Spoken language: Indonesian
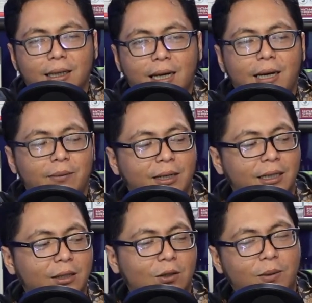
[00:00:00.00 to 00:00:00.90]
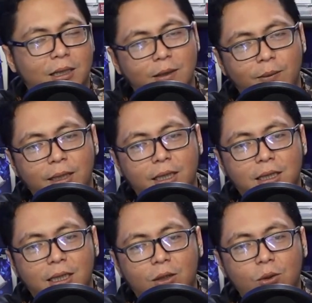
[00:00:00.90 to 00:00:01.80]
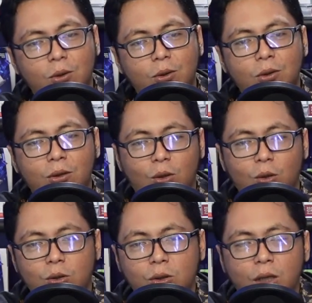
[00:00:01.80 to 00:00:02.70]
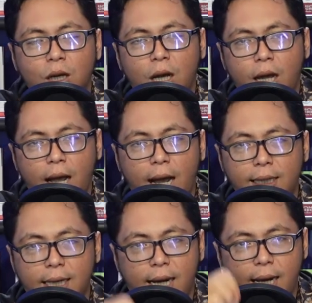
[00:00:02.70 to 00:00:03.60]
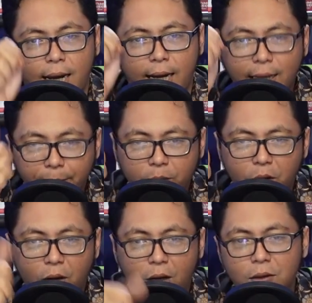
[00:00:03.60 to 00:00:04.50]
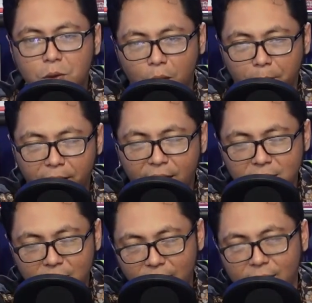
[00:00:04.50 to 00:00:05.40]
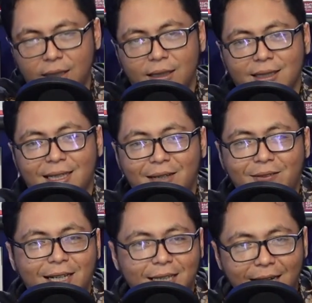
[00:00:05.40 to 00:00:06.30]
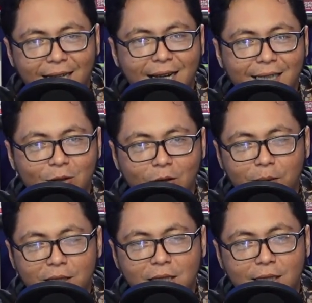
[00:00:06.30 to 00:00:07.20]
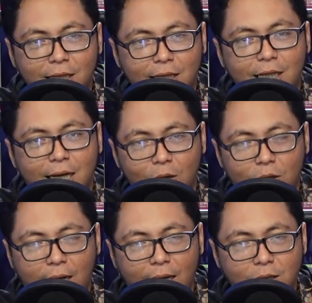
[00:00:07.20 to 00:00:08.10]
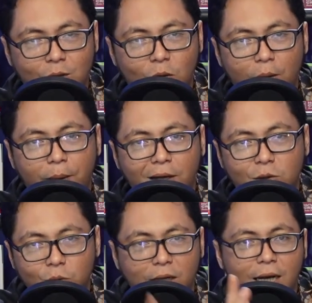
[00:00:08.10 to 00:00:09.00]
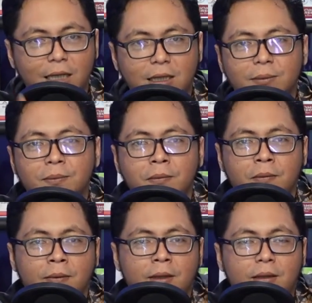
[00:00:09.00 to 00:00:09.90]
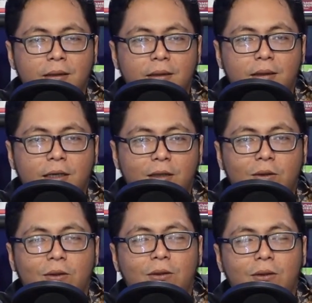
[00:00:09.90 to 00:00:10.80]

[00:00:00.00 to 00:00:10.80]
Keren banget itu maksimalnya segitu. Terus ada 6 core 12 thread. Ngeri banget kan? Ada 12 thread. Jadi dia kalau dikasih 12 tugas itu